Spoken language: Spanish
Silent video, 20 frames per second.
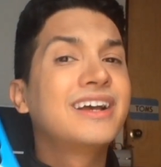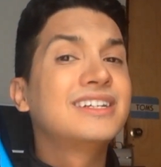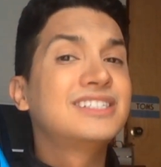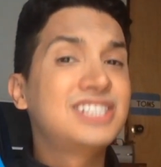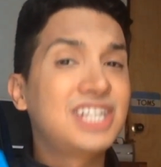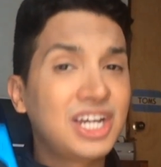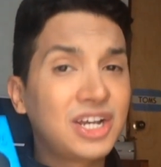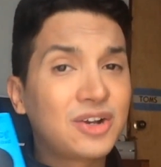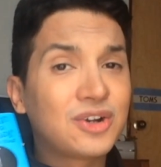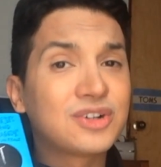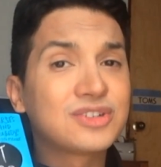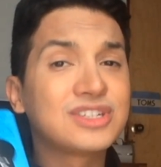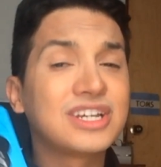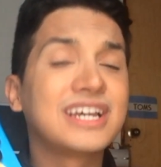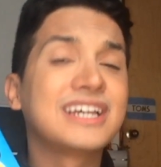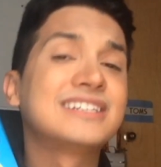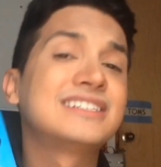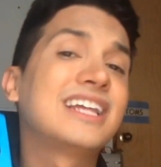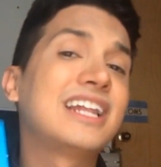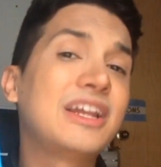Chicos,
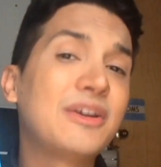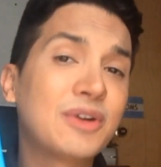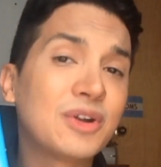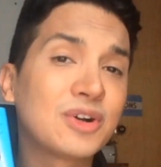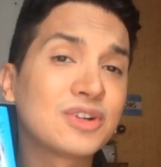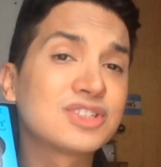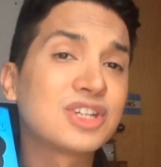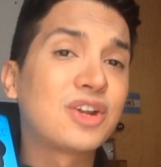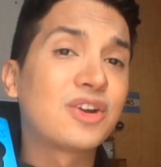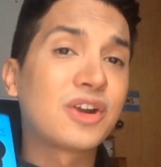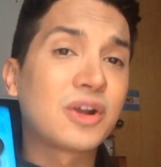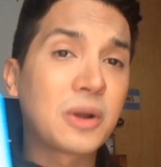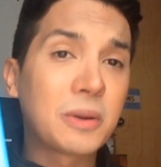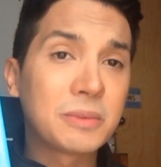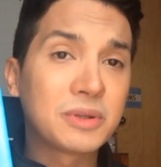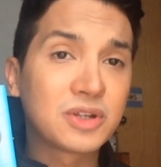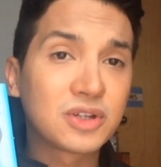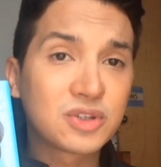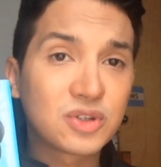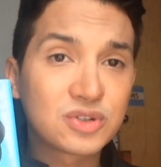este libro se lo
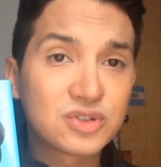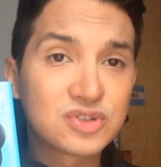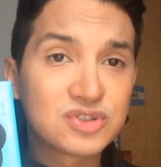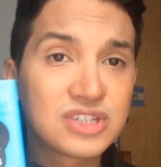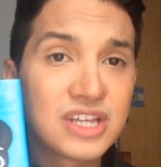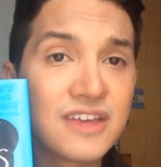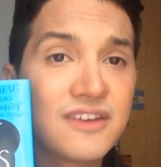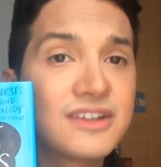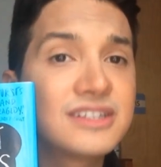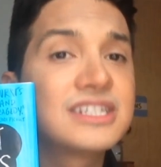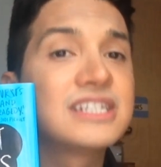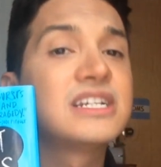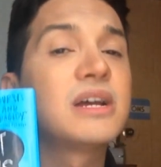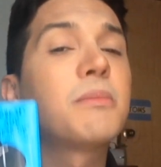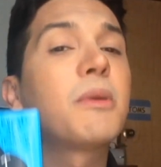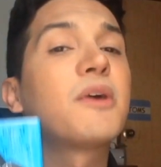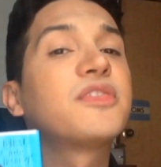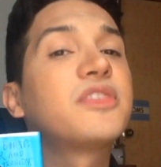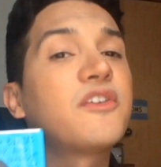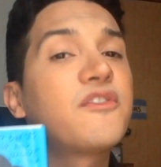recomiendo a todos ustedes, se
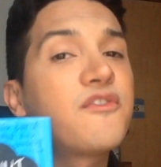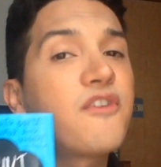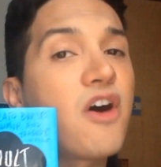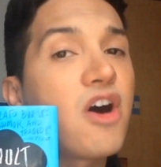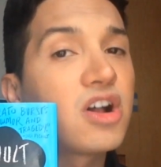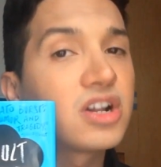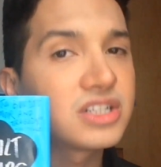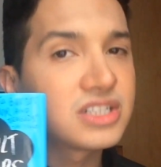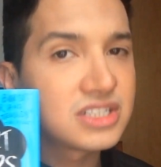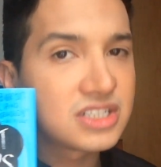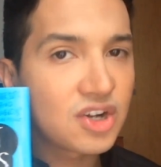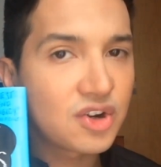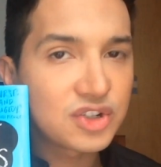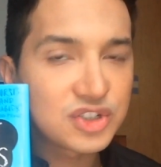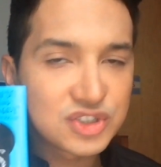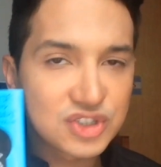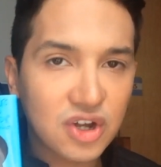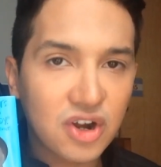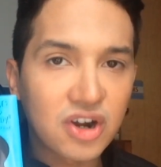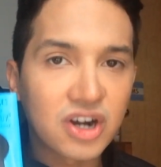llama The Fault in Our
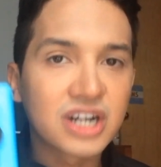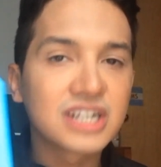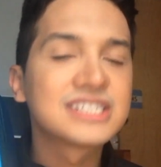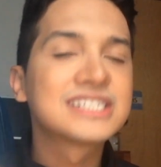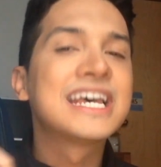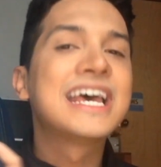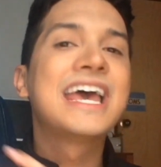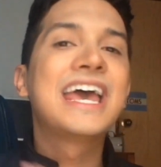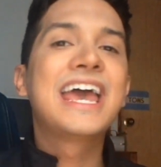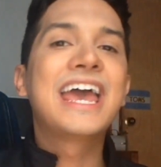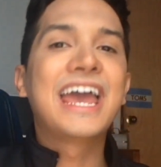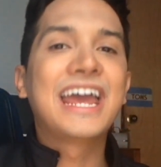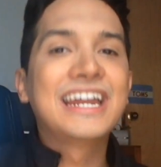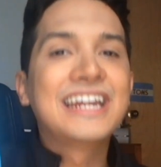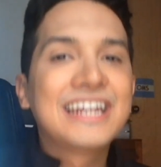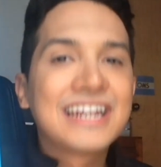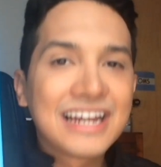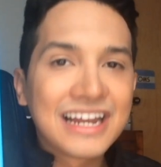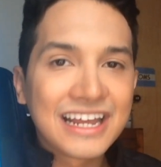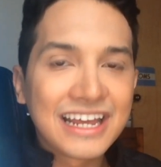Stars, en,
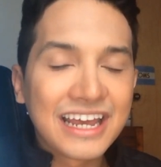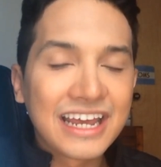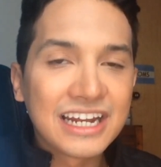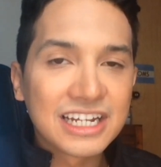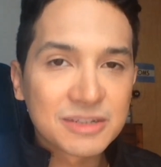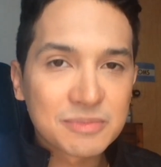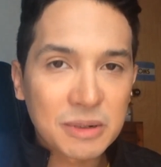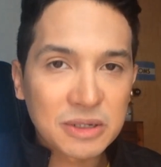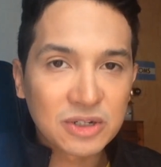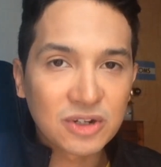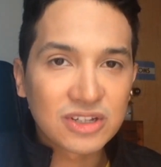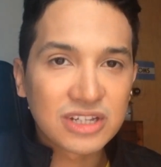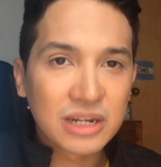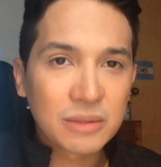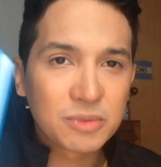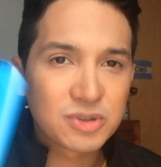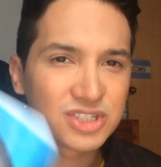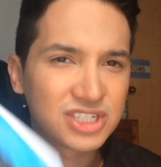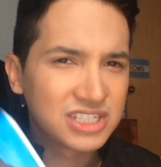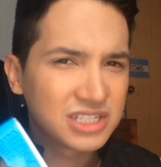inglés, en español
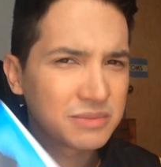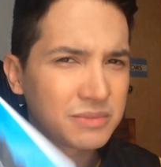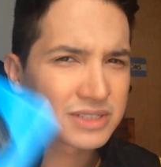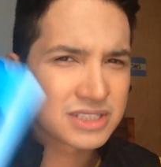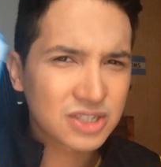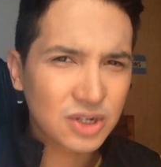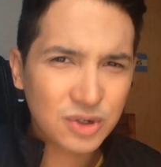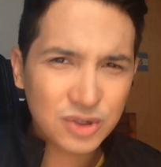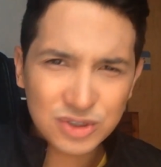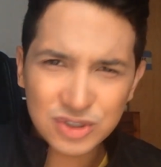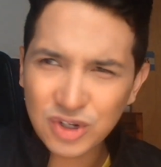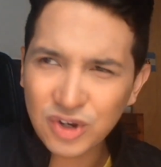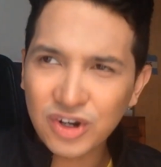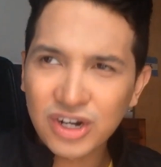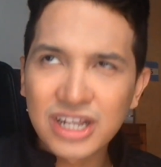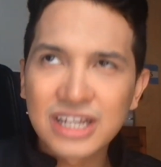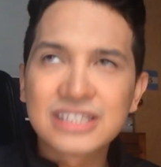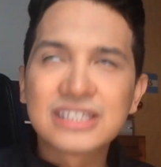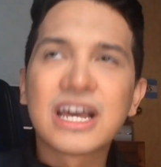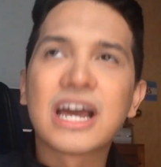tiene muchísimas
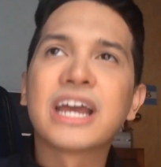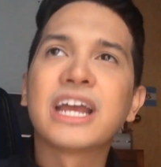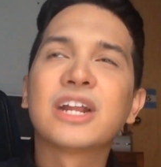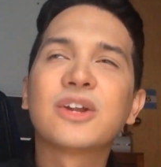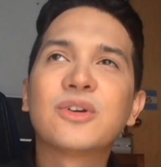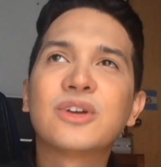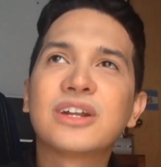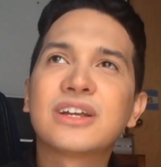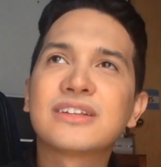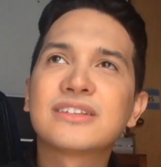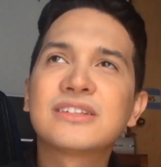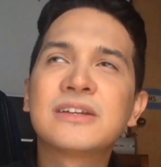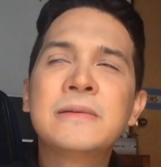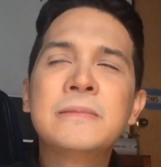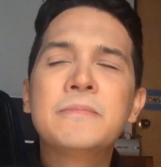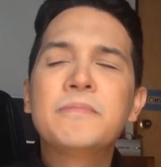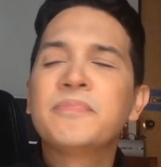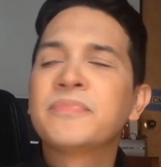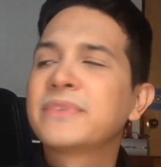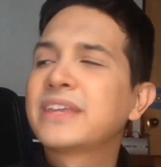traducciones, hay algunas
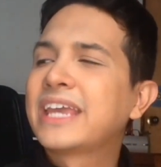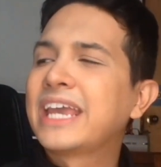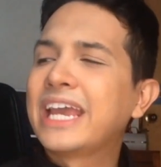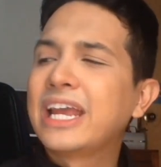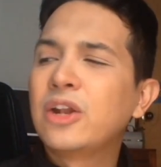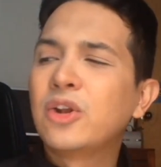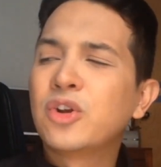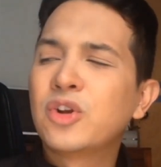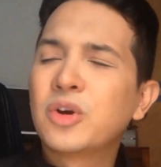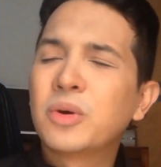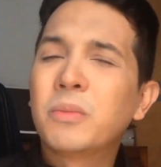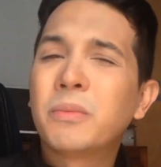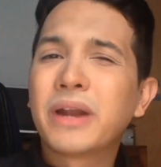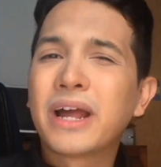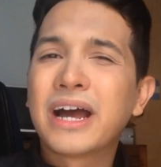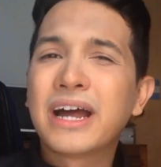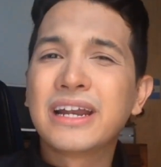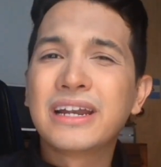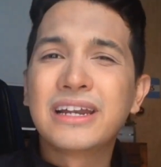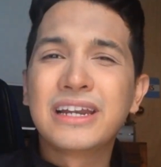que lo
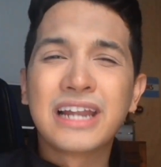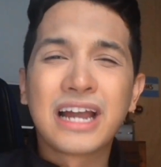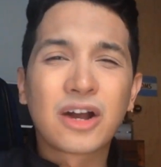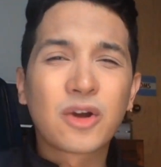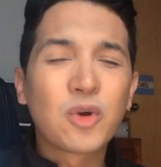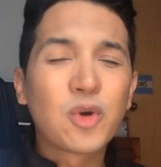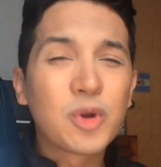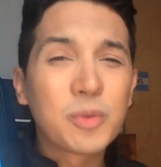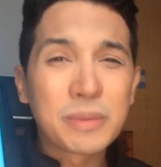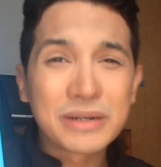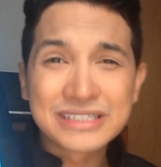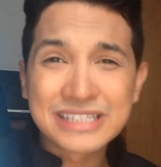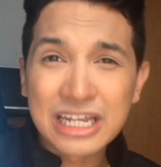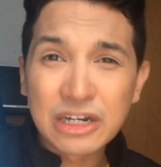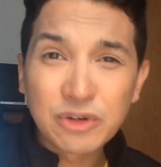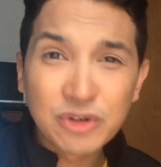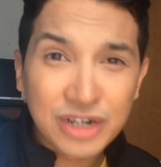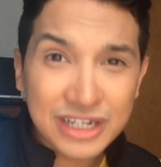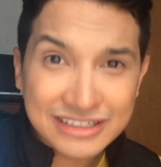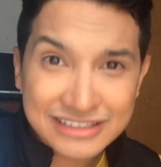nombran La culpa está
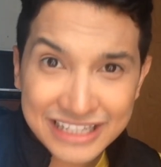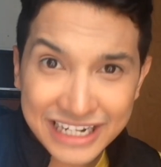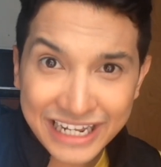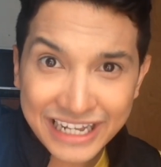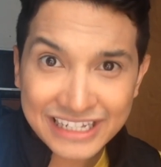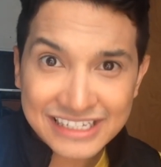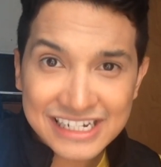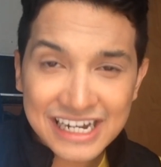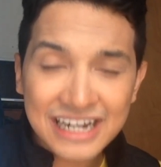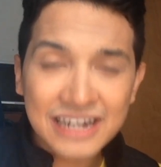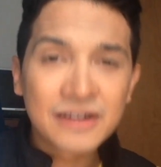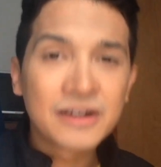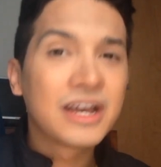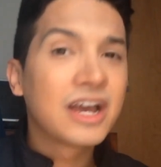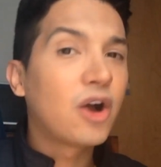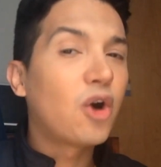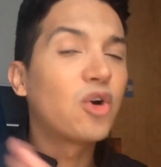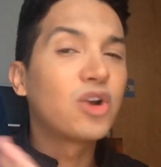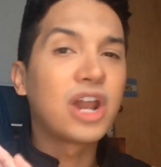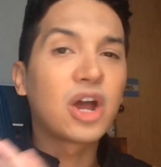en una estrella,
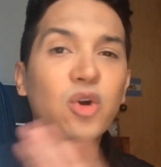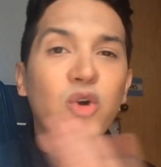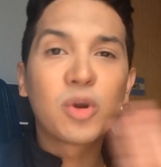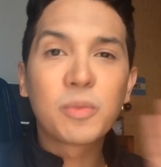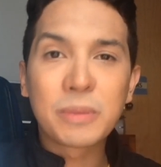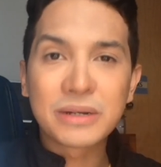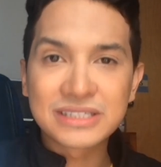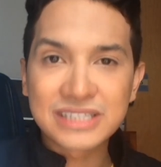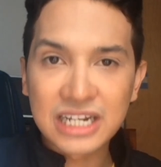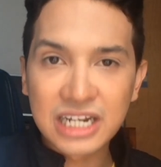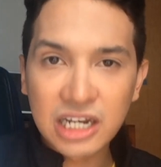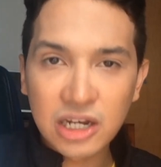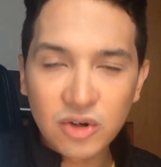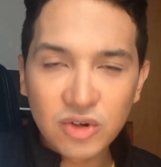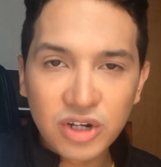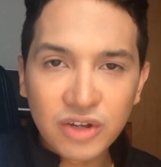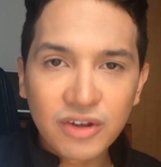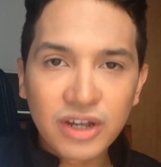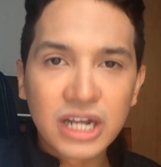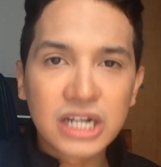o La culpa está en el
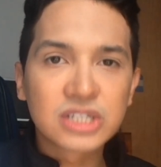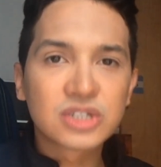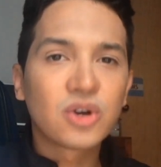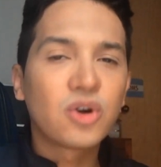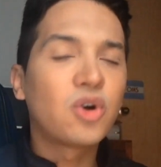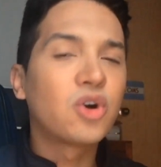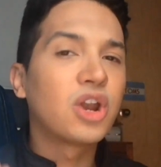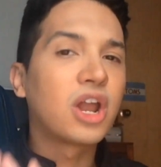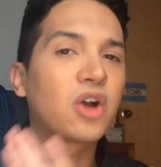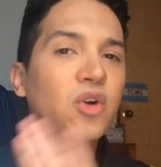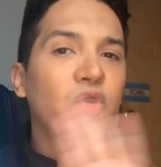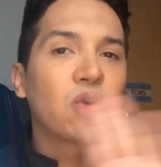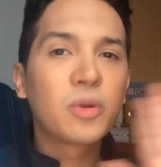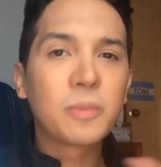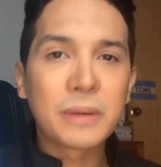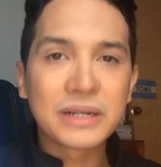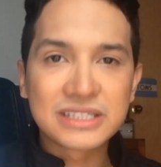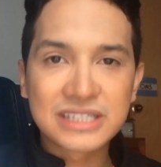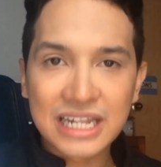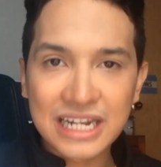universo, o La
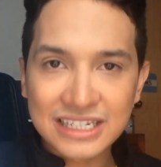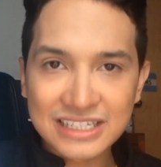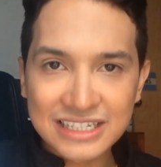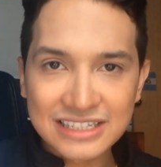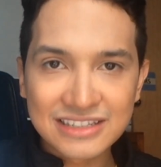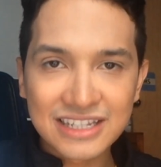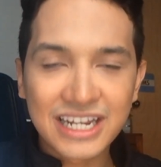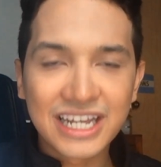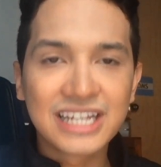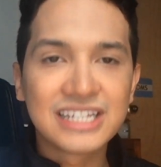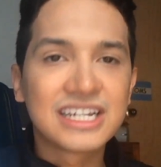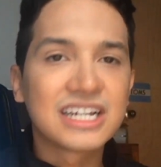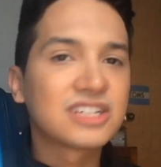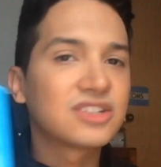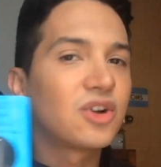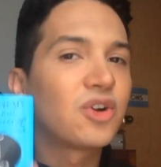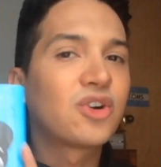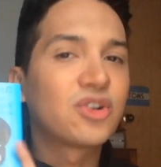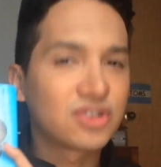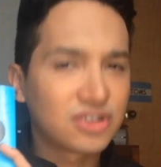culpa es de las
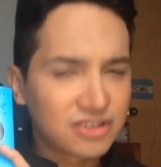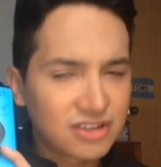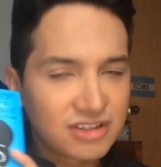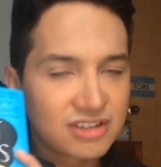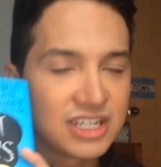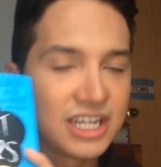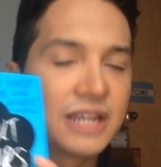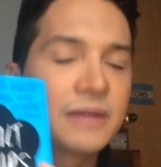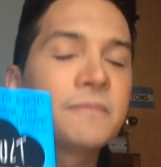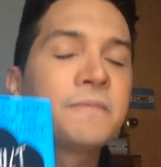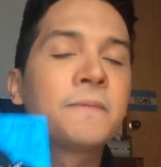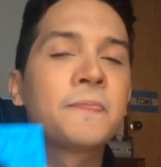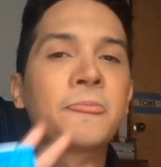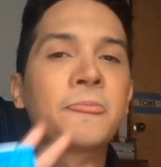estrellas, o cosas así.